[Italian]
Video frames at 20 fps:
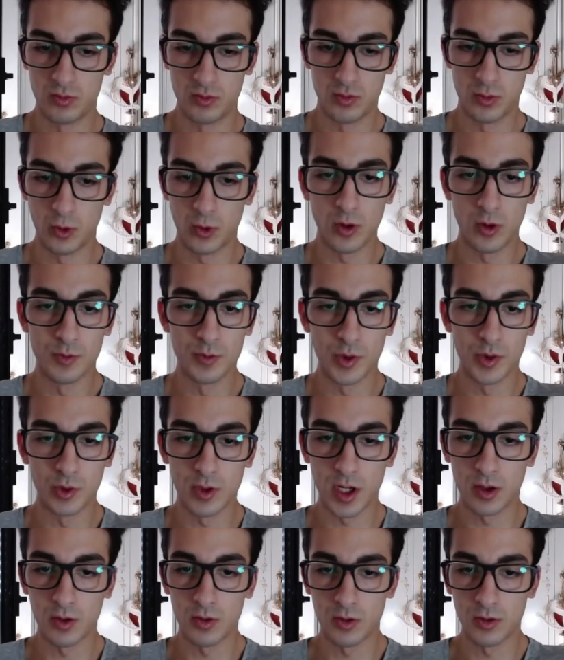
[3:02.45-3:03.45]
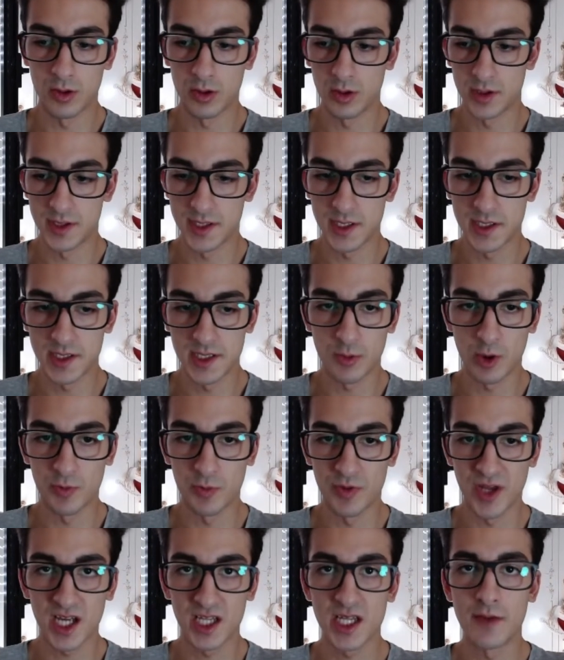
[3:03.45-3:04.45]
un computer con un sistema
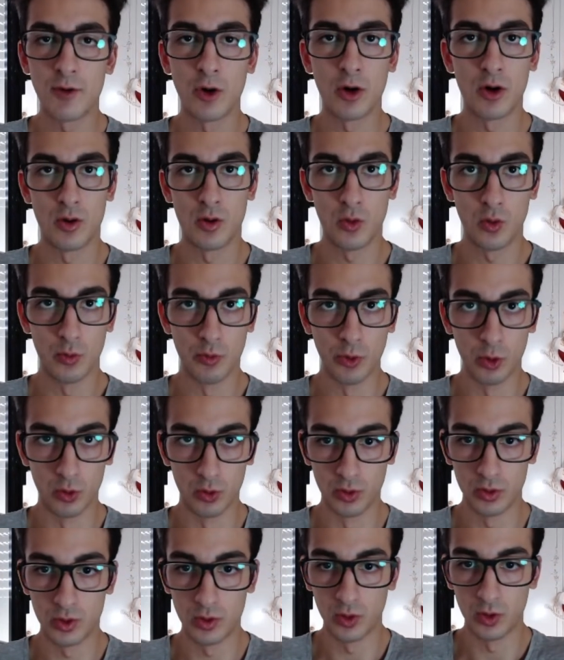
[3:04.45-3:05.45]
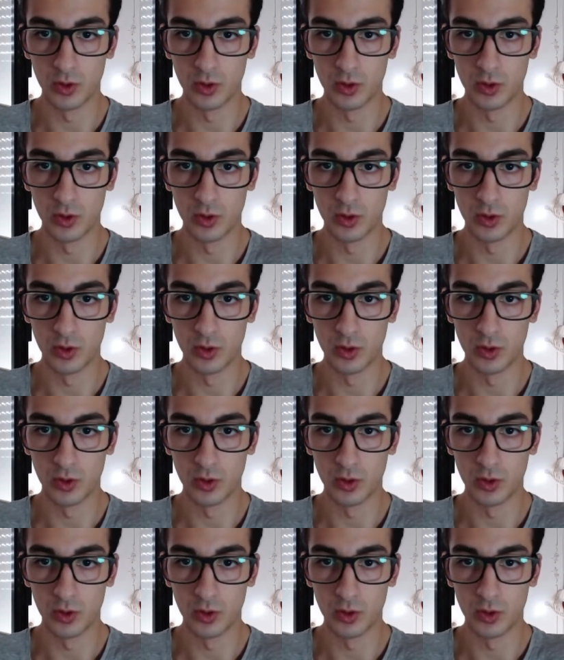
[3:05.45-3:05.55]
operativo Ubuntu.